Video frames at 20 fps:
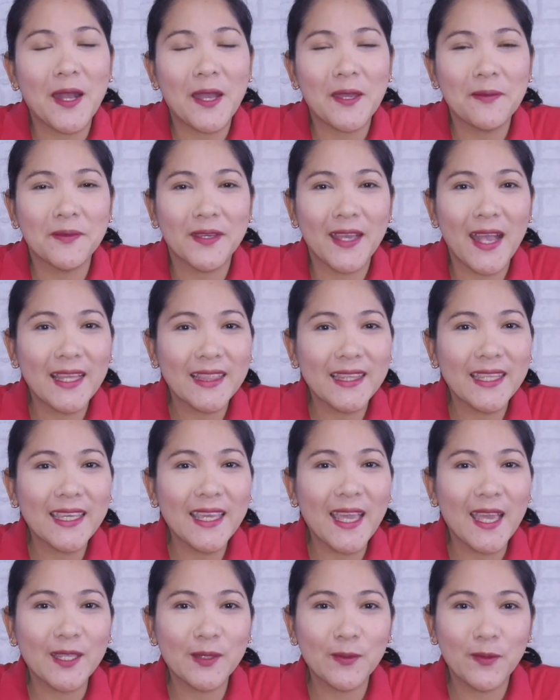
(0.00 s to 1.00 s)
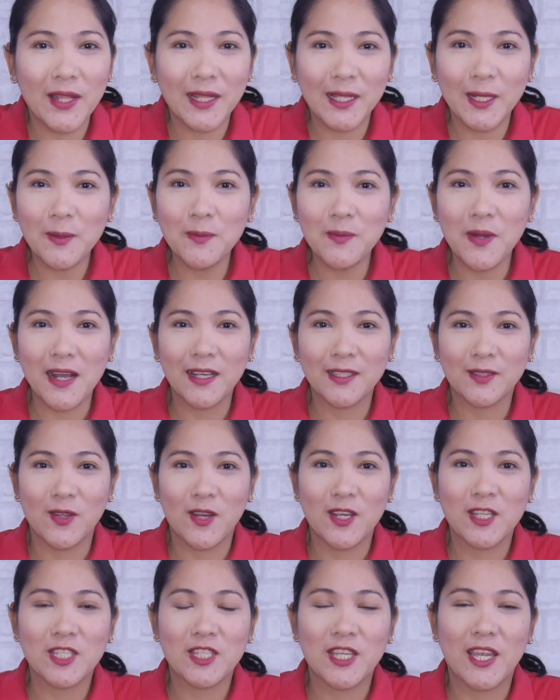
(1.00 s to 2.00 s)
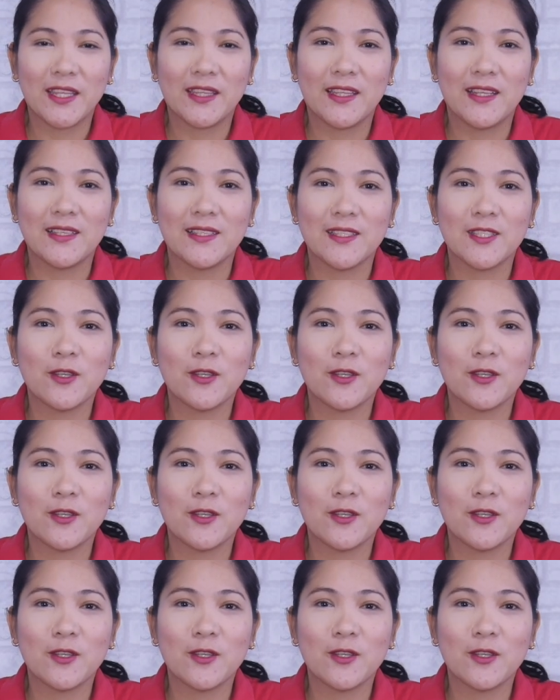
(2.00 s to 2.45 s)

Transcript: I'm Cathy and welcome back to our channel.